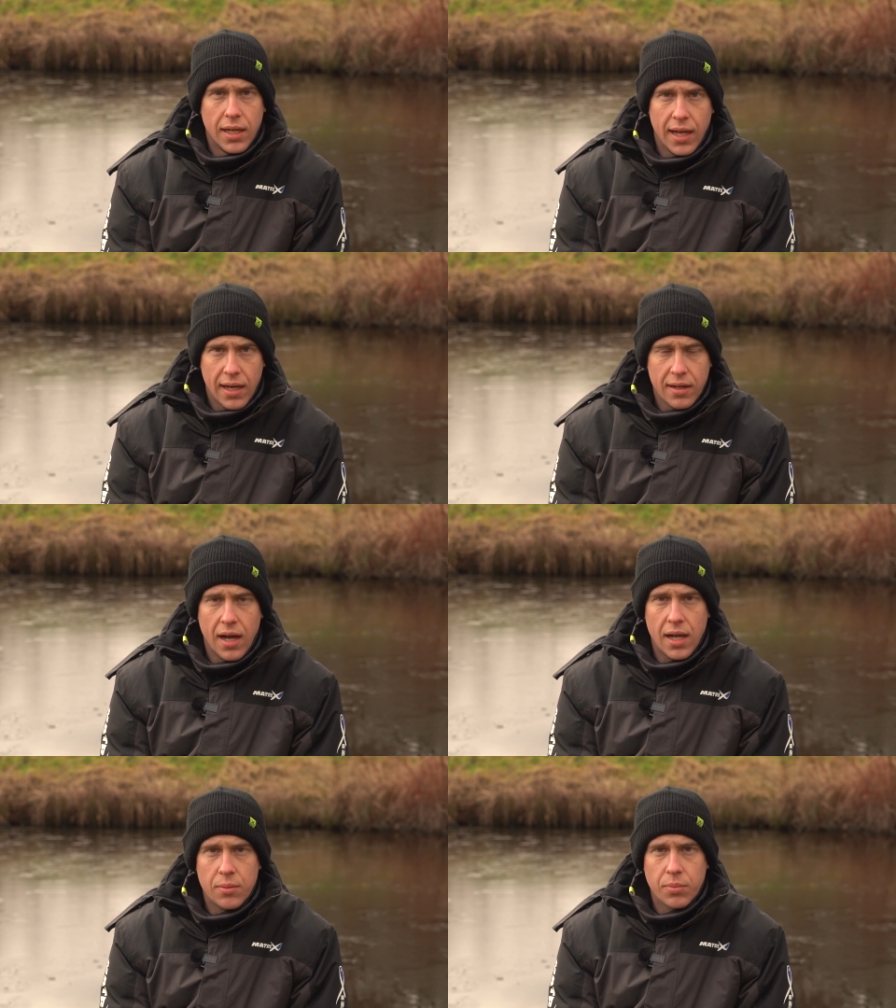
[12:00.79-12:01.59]
Erde
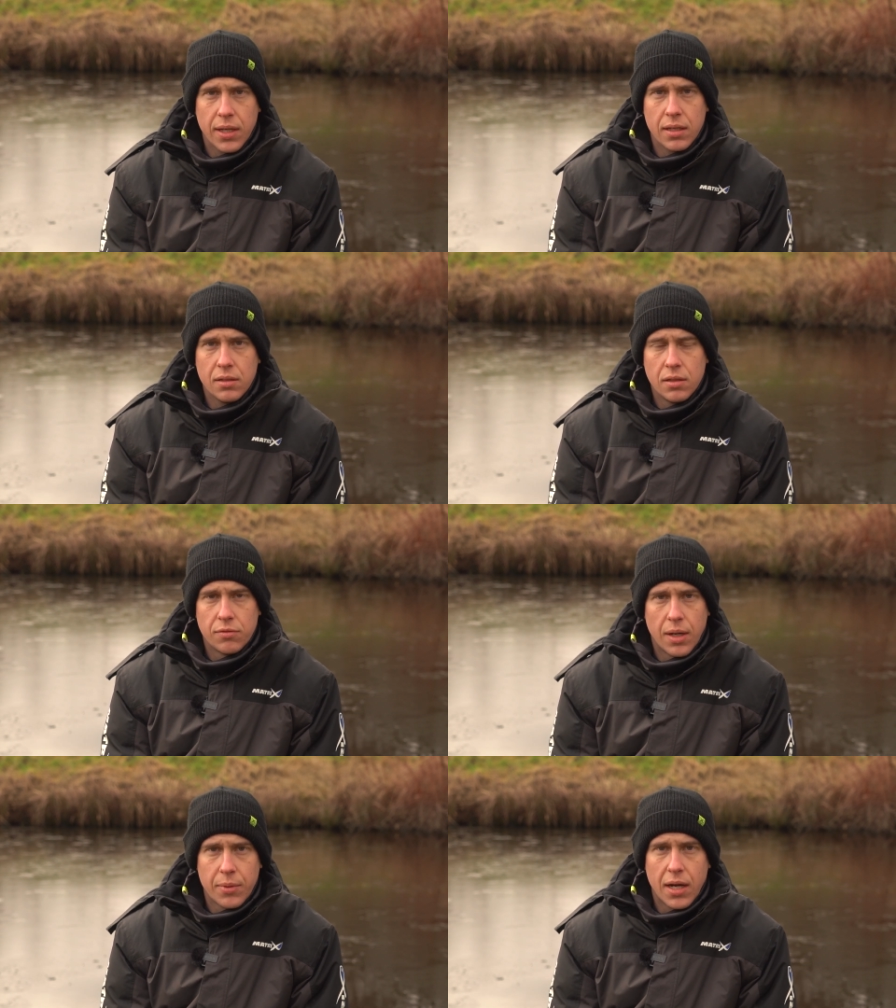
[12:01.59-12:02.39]
einbringen.
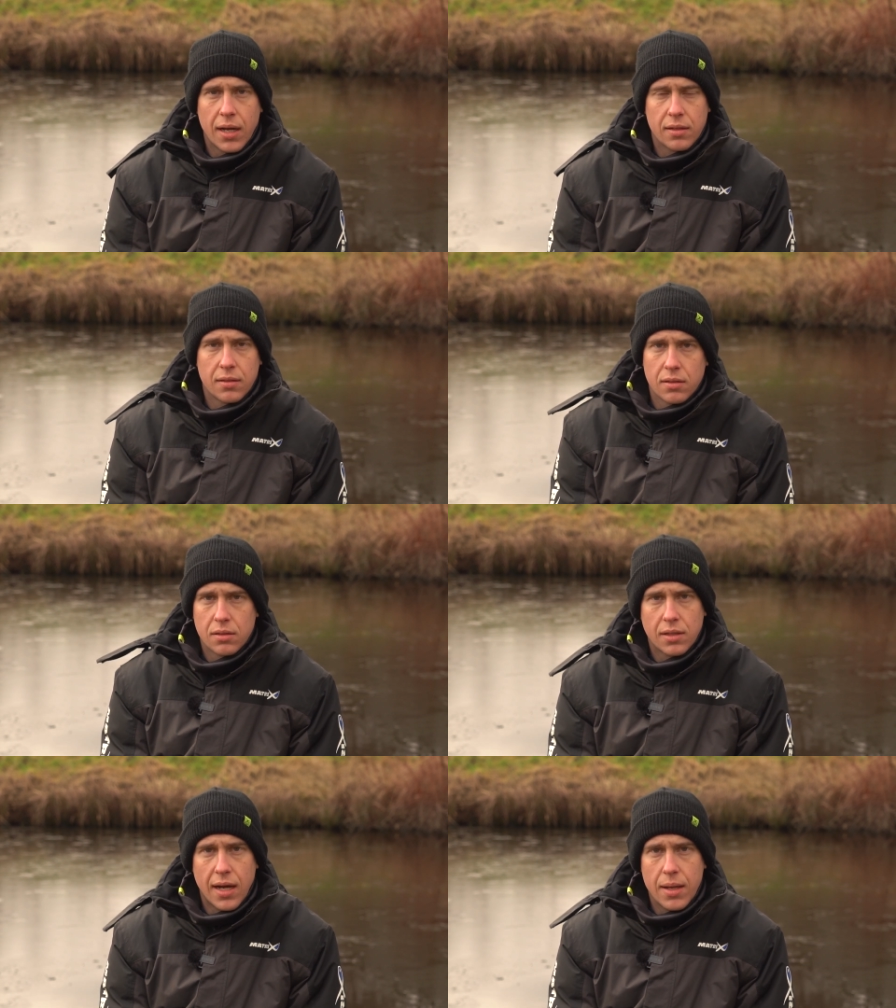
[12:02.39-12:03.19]
Wir haben
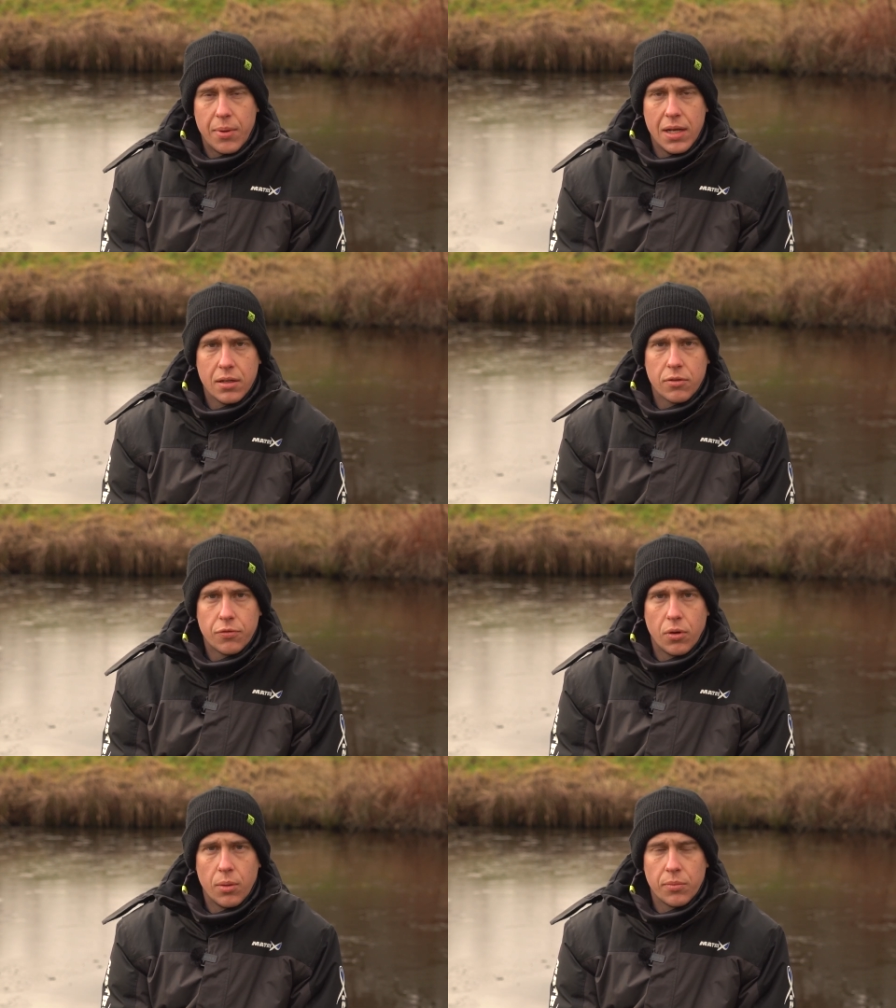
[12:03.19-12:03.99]
gerade äh, drei Bälle
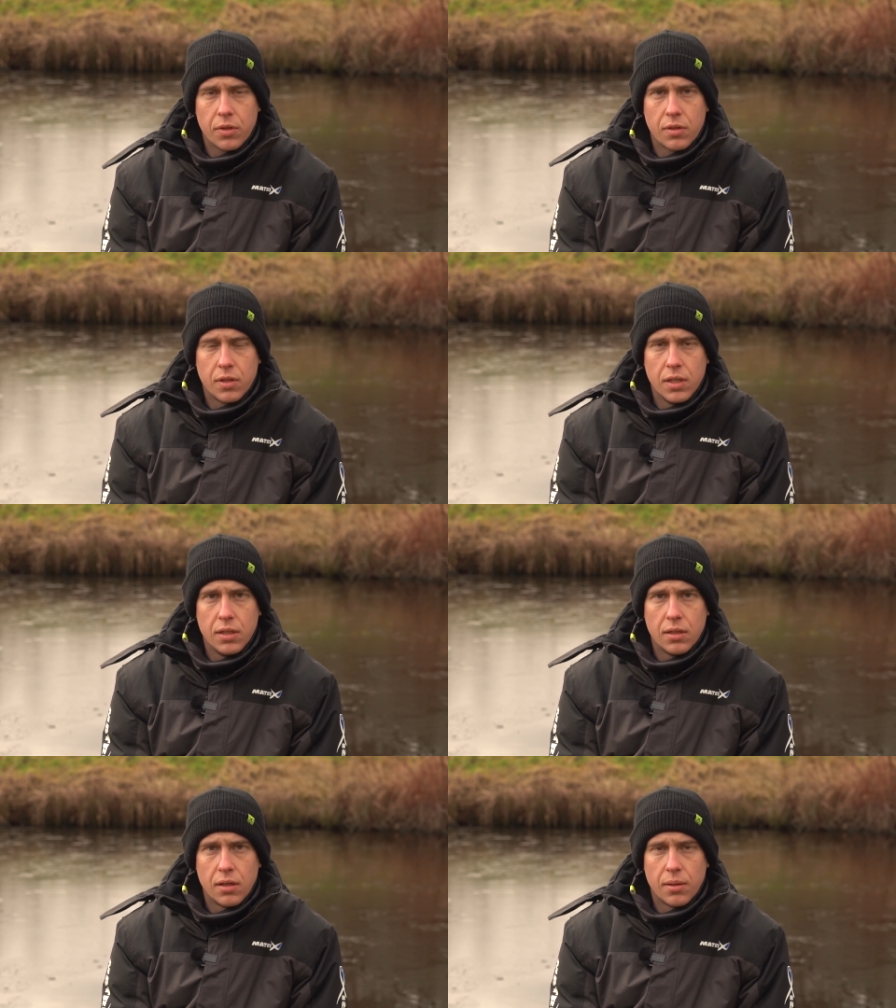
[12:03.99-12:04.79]
geformt,
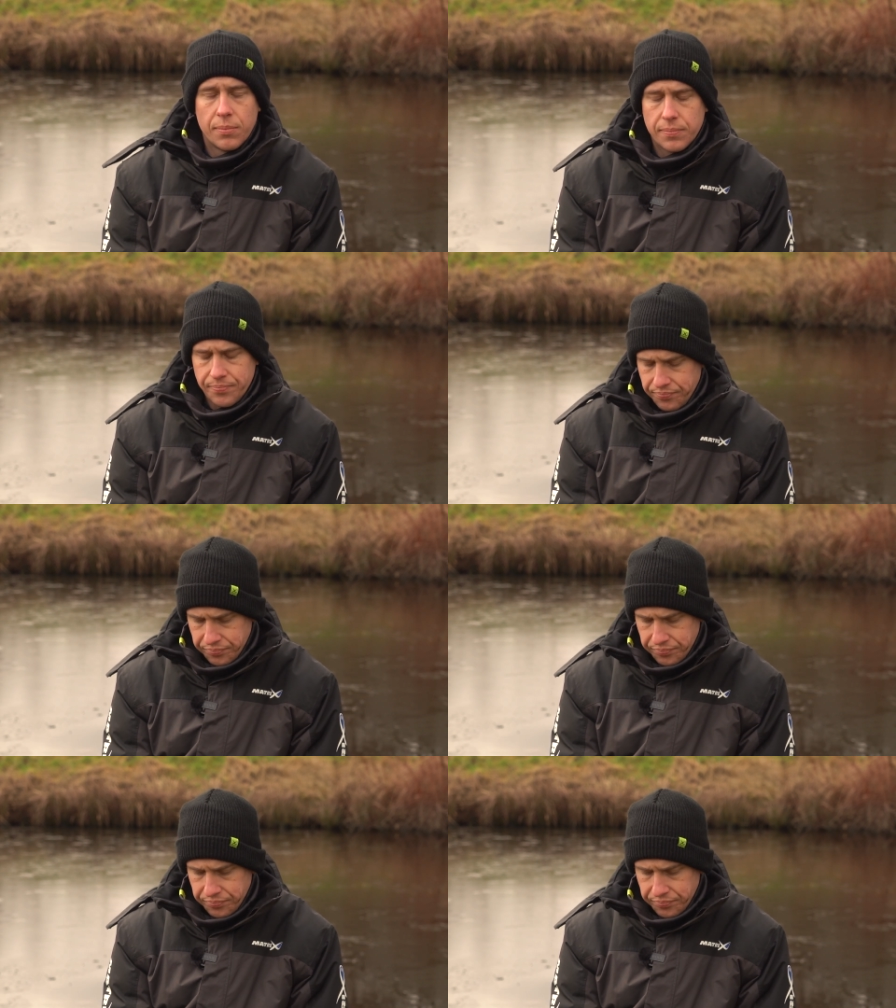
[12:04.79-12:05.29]
die ähm,